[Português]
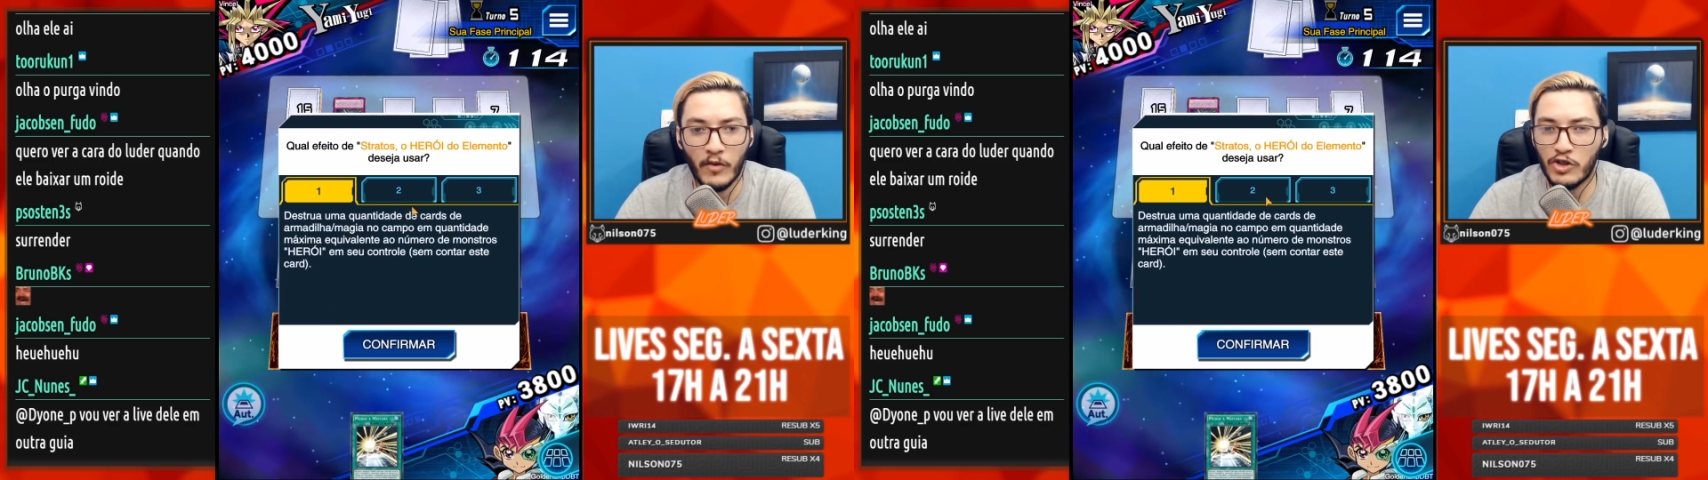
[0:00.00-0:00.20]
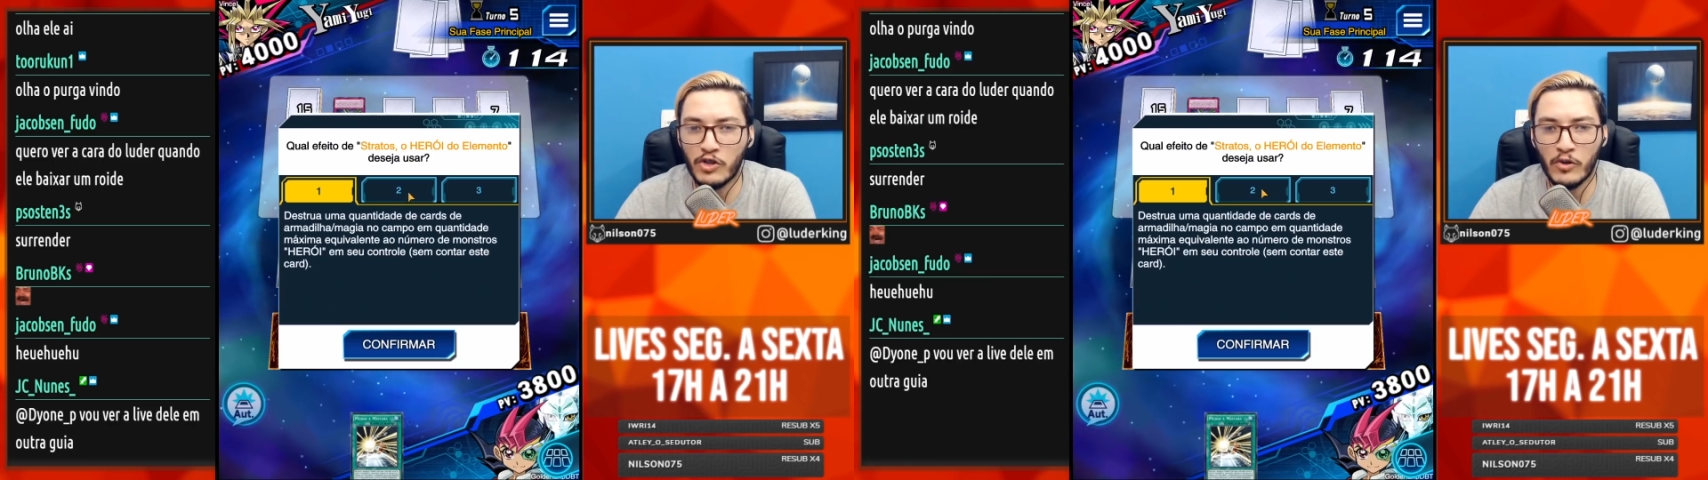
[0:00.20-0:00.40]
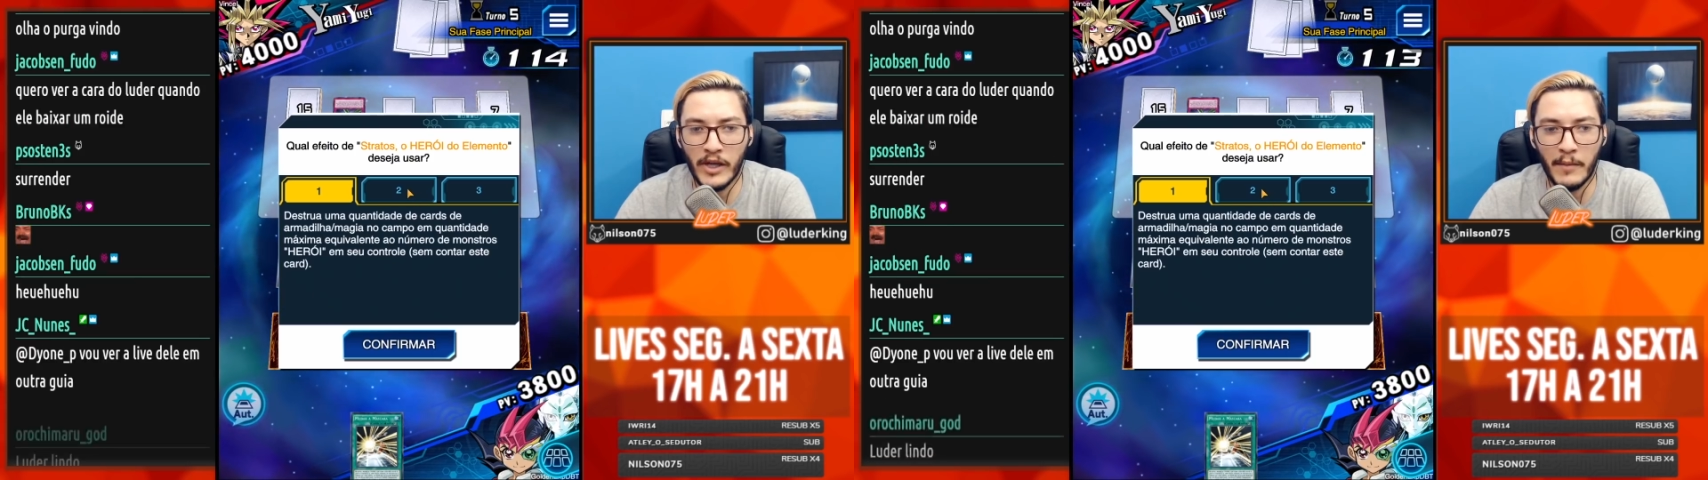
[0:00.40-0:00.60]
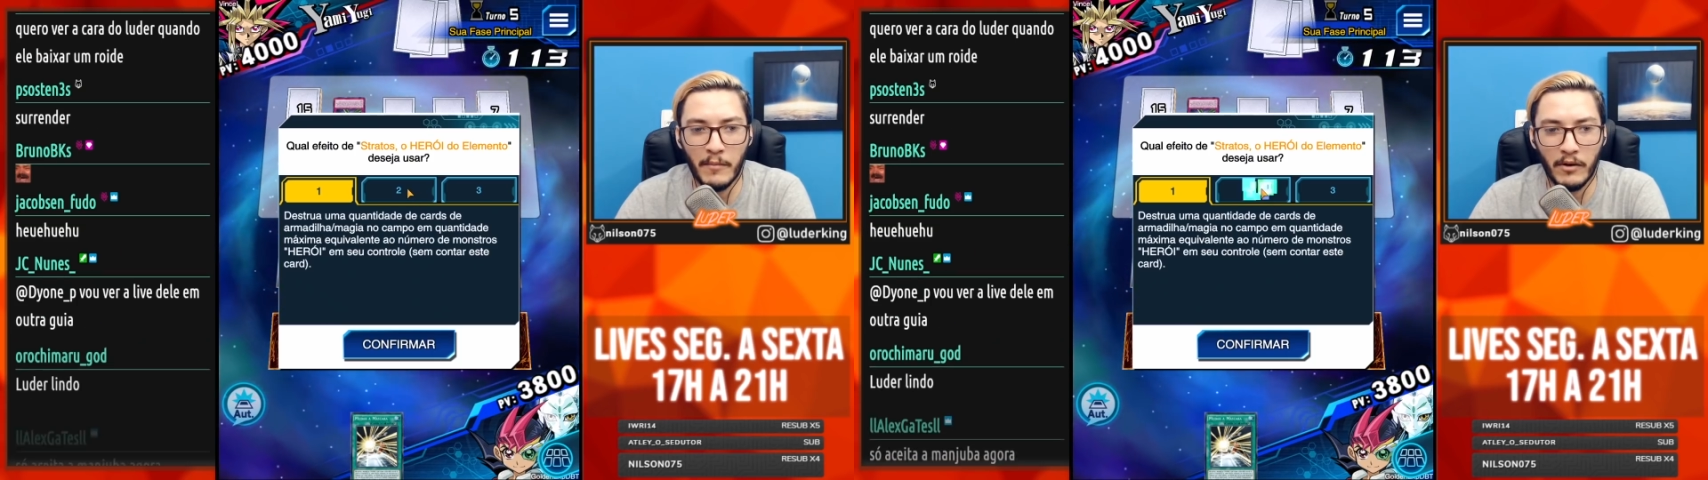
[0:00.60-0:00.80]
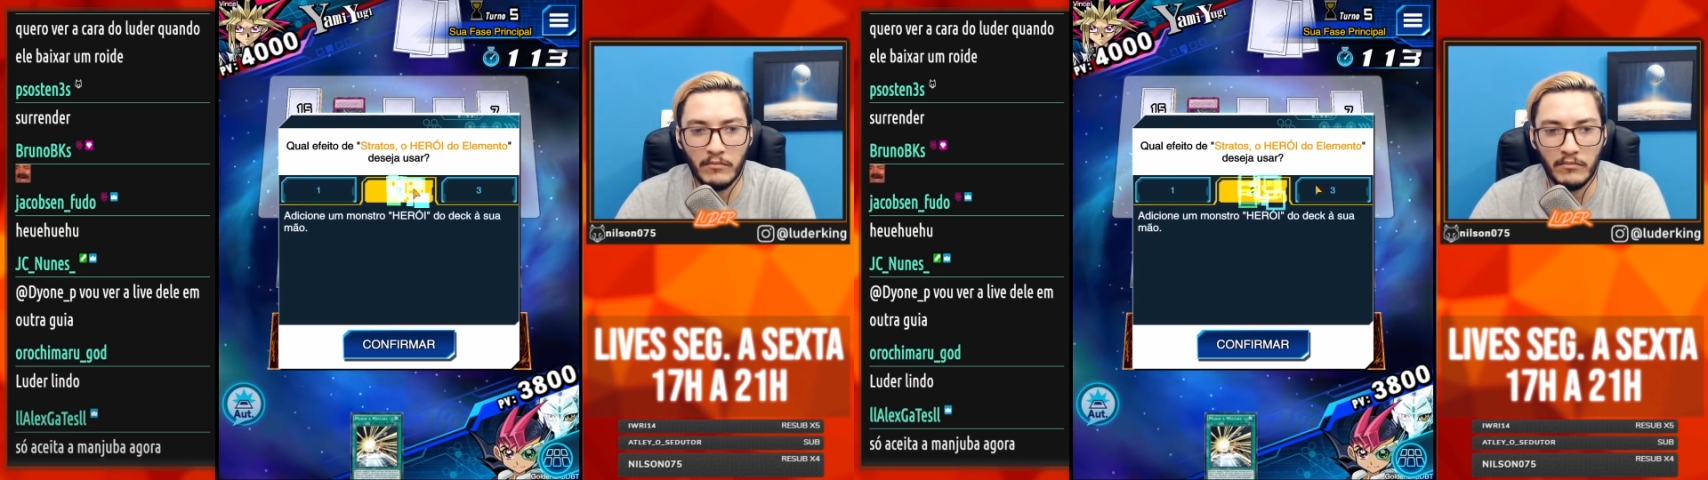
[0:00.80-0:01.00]
Eu destruí, meu
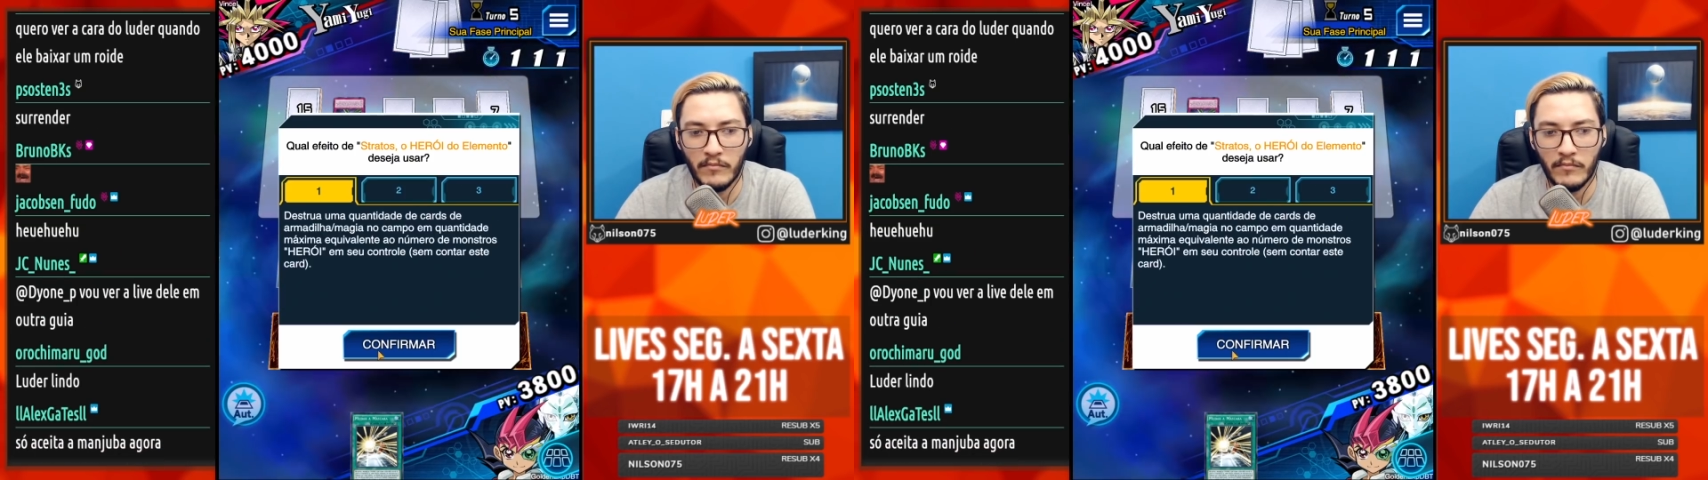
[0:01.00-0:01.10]
irmão.